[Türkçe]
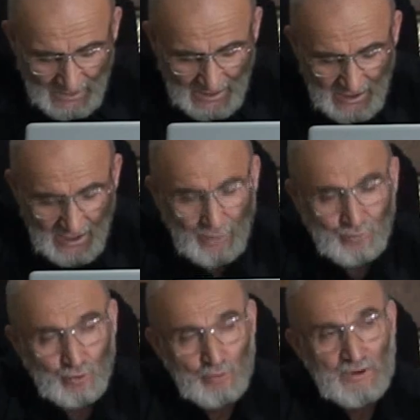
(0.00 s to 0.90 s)
E,
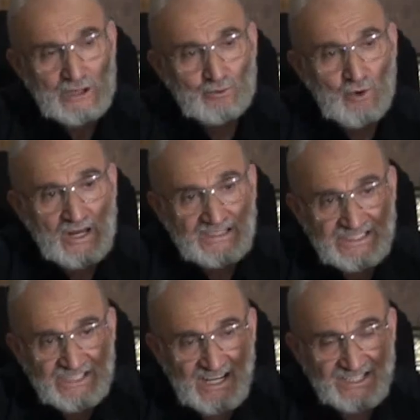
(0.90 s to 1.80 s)
bu mecmuanın
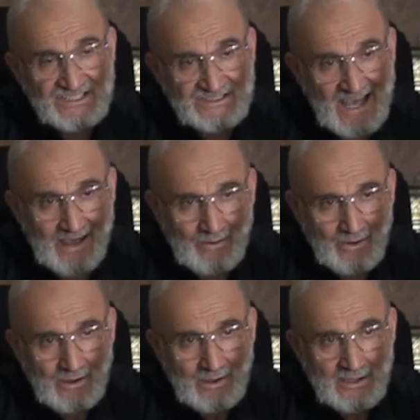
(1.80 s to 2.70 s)
içerisinde
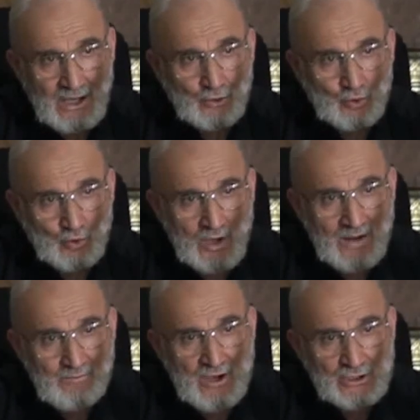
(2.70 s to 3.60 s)
yani
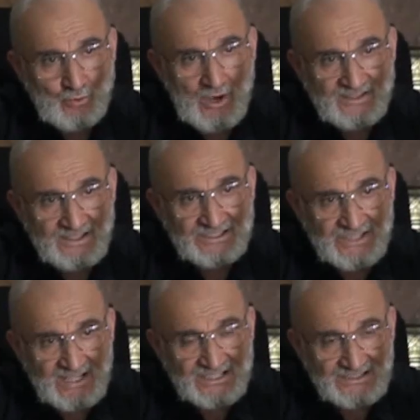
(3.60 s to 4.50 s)
Kur'an mecmuasının
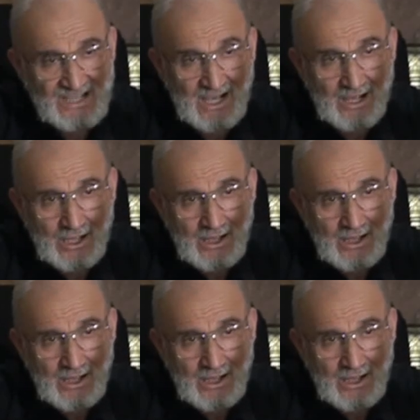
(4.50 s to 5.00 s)
içerisinde